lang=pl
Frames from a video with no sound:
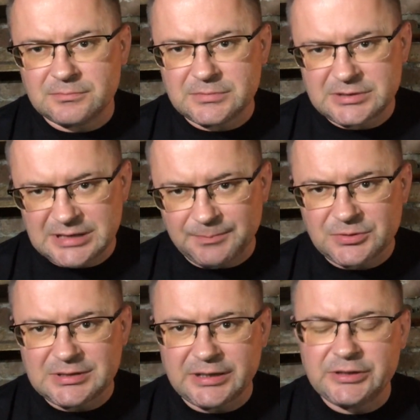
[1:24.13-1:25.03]

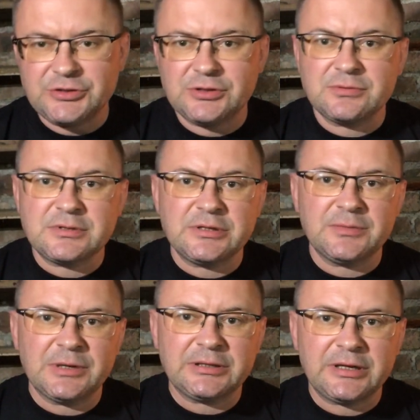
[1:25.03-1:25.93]
zapoznaję się z ich
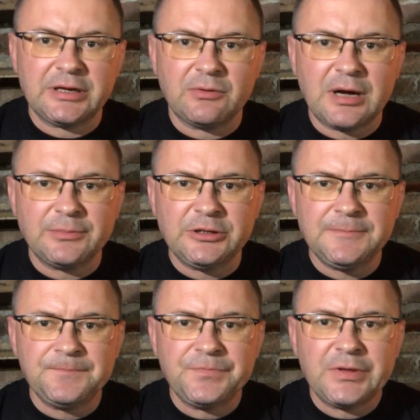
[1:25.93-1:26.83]
materiałami.
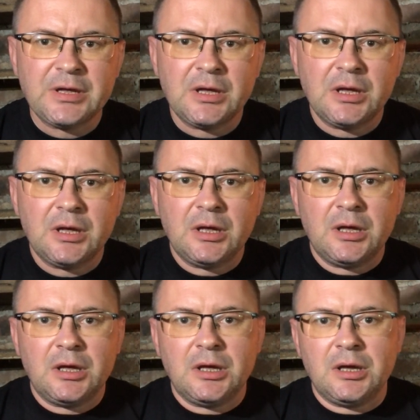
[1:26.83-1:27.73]

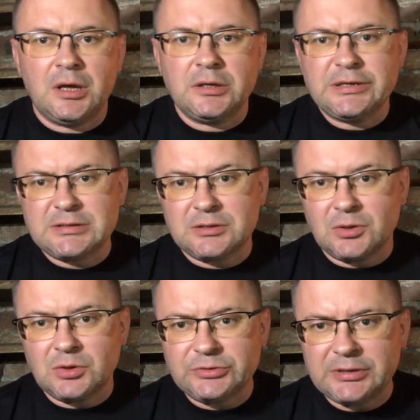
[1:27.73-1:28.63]
E, jest
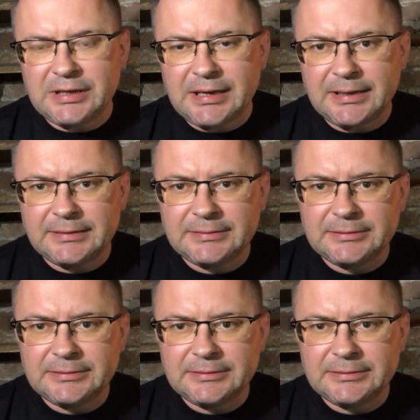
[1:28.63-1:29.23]
to o tyle e,